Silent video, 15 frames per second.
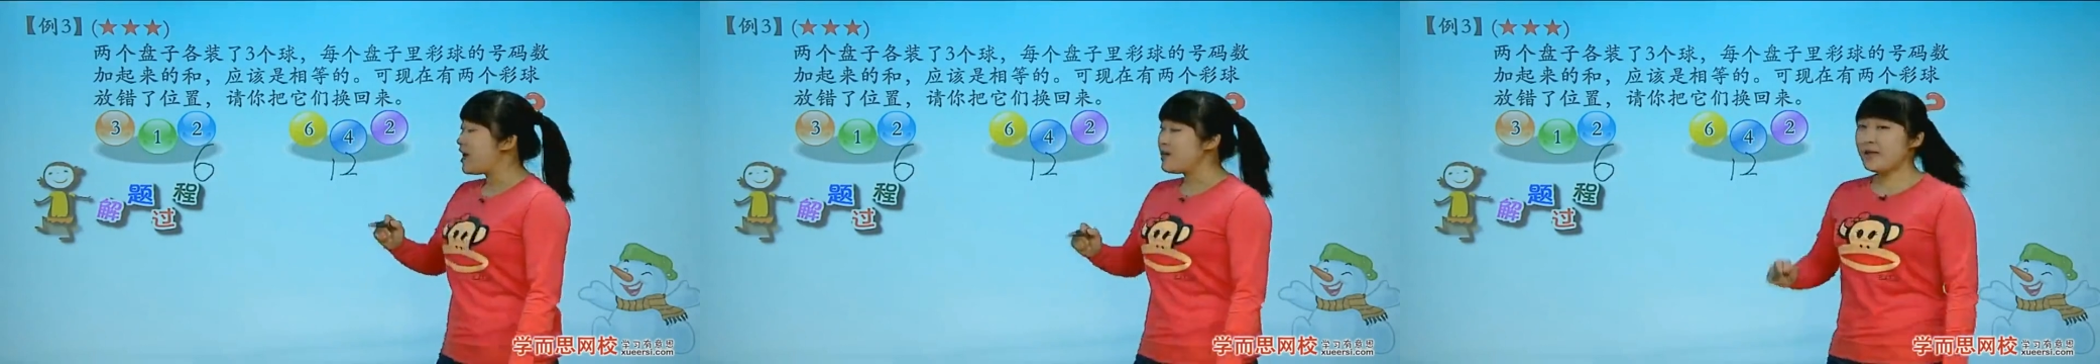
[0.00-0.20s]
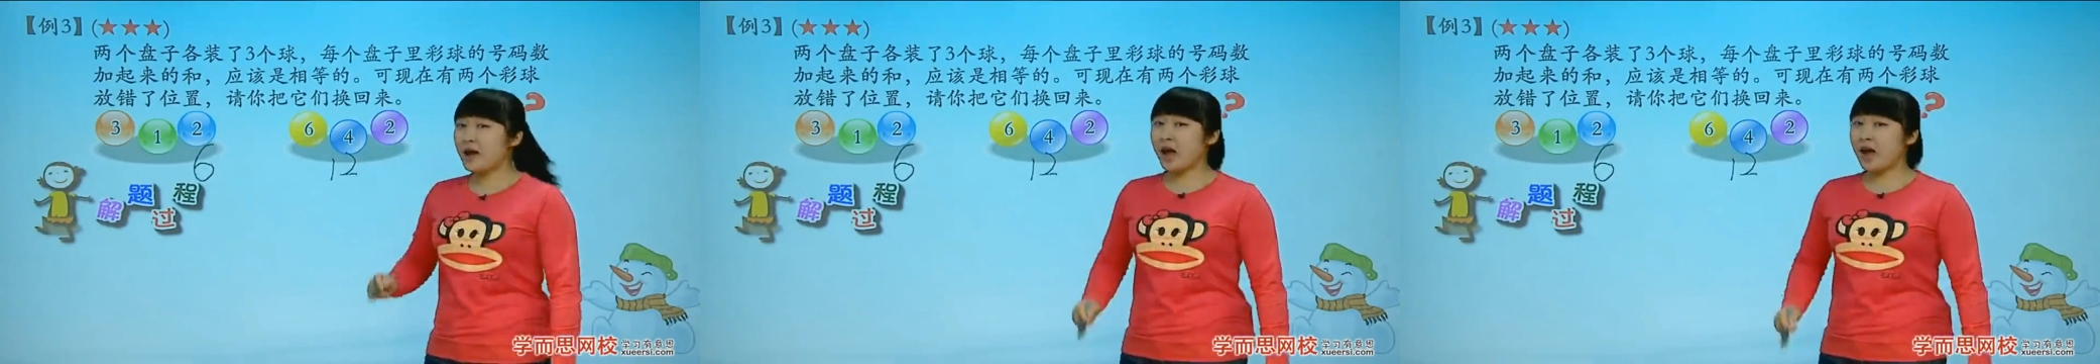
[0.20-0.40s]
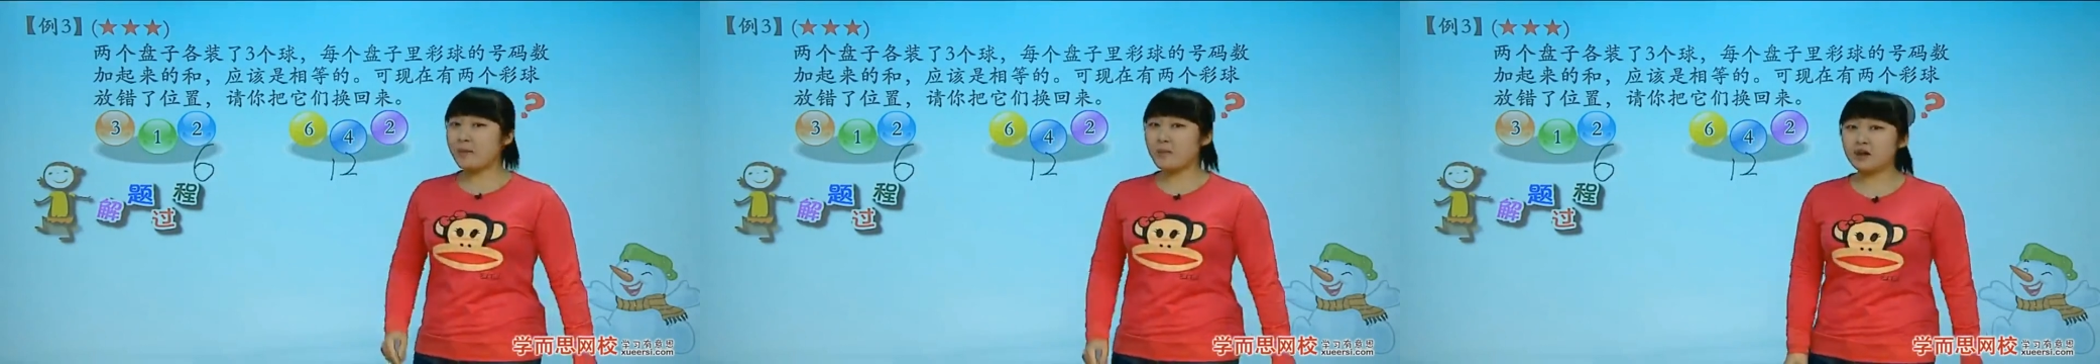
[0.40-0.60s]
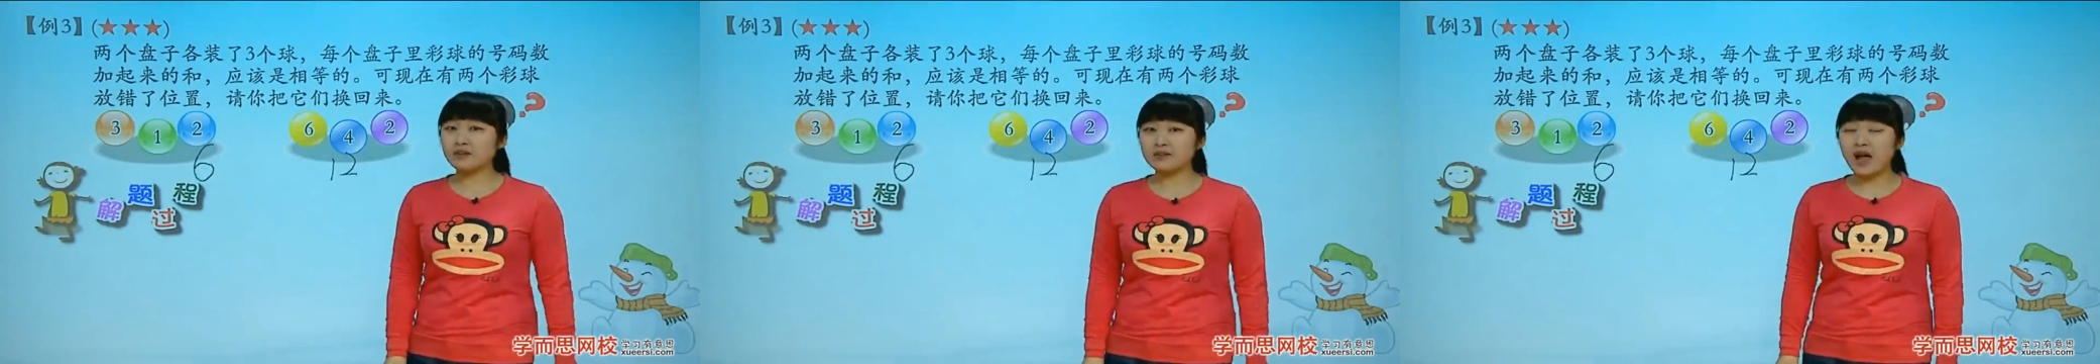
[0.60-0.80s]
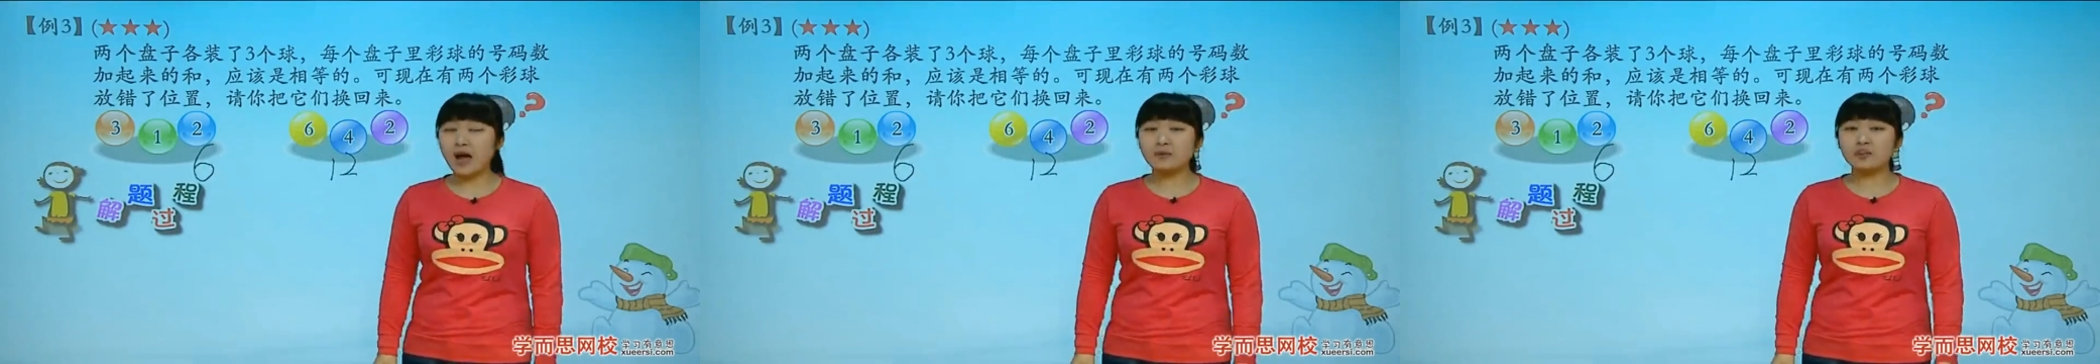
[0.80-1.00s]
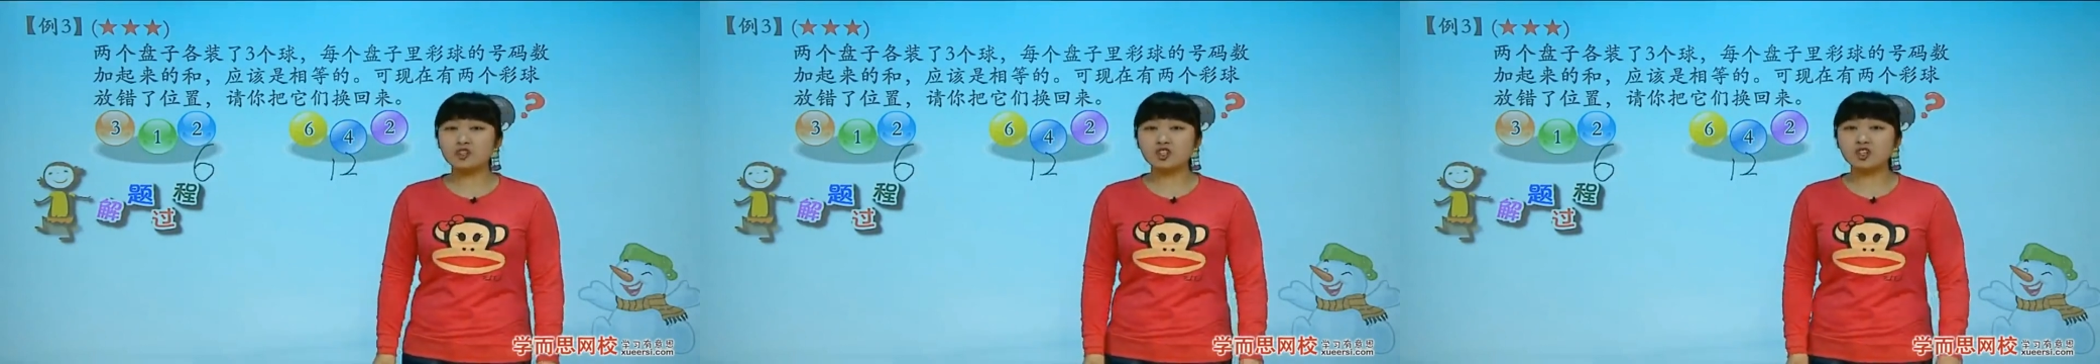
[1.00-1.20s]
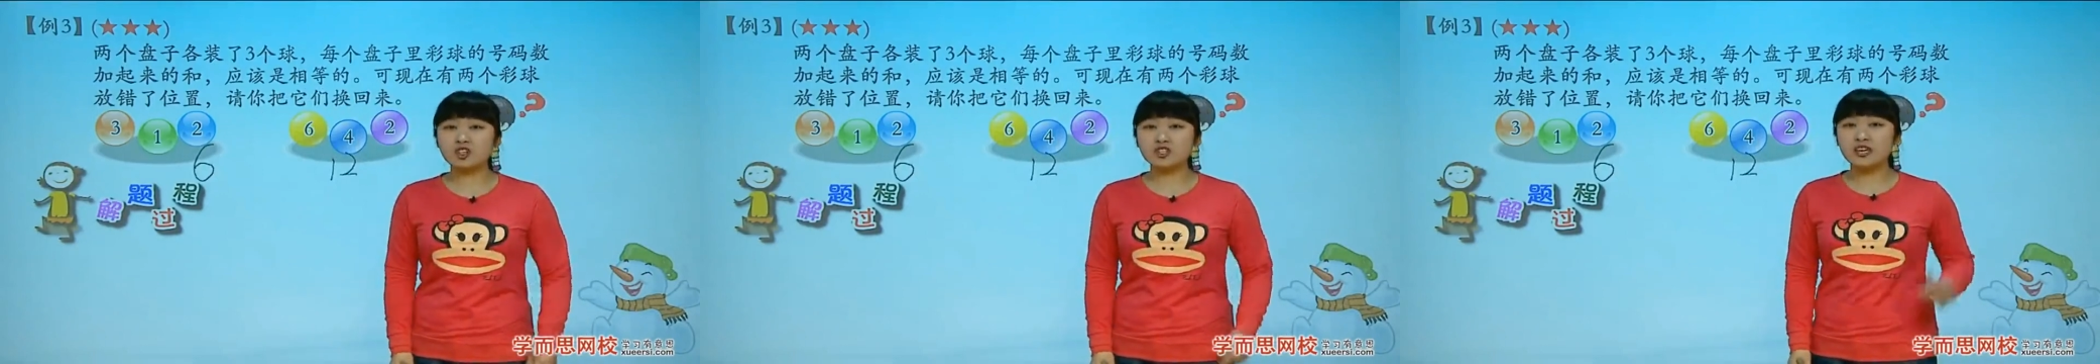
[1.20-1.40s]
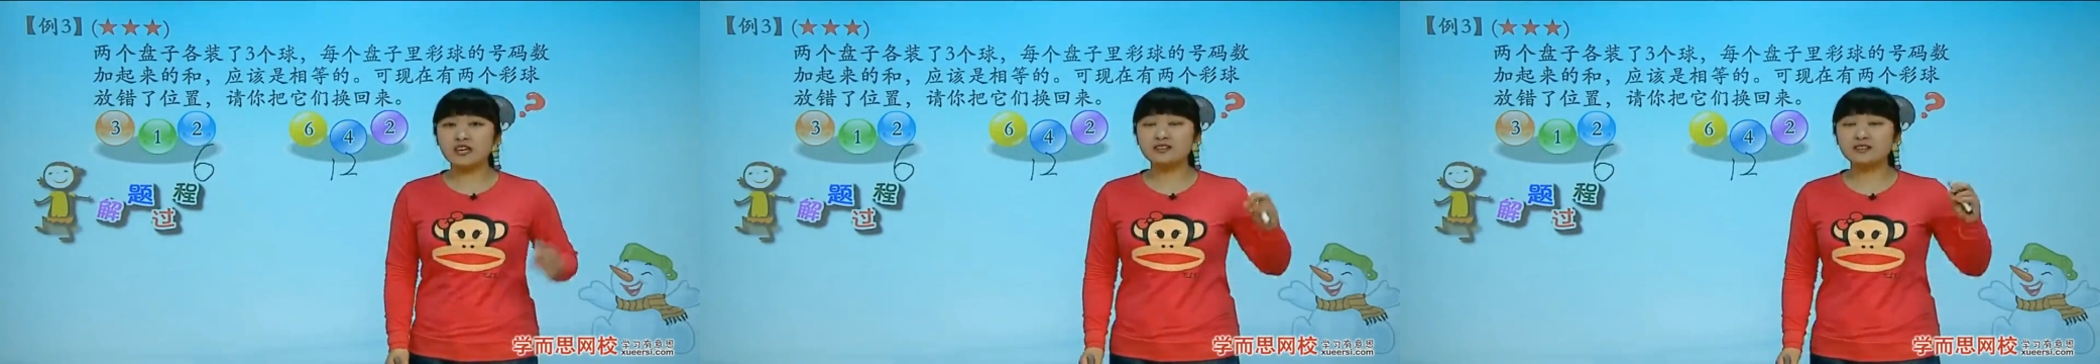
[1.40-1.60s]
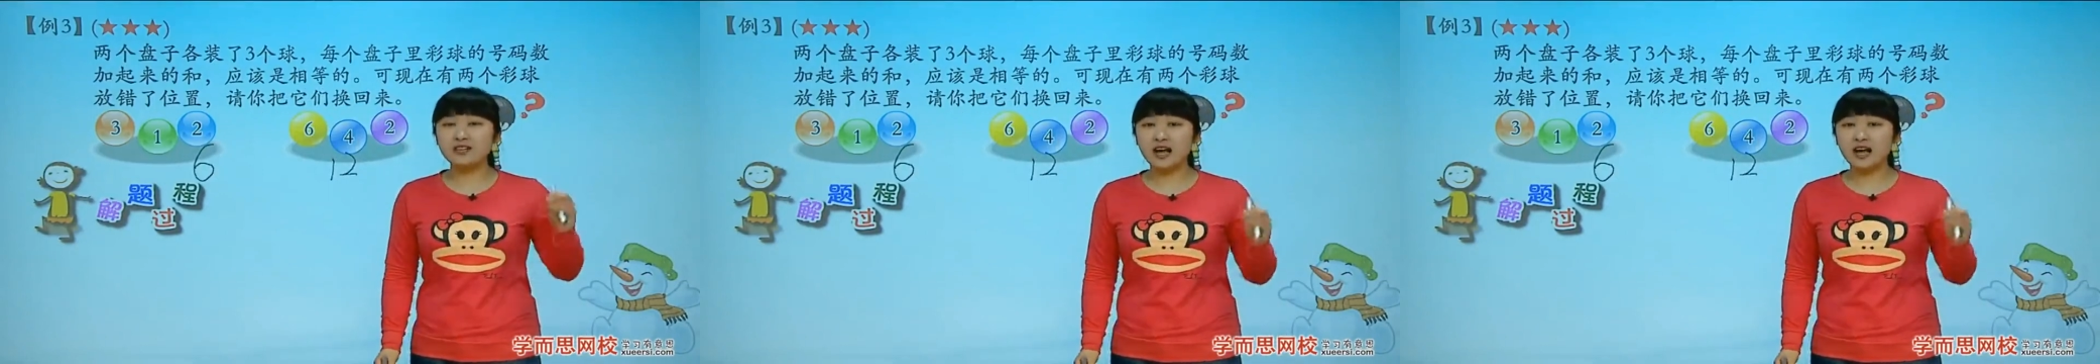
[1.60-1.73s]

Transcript: 那么它们之间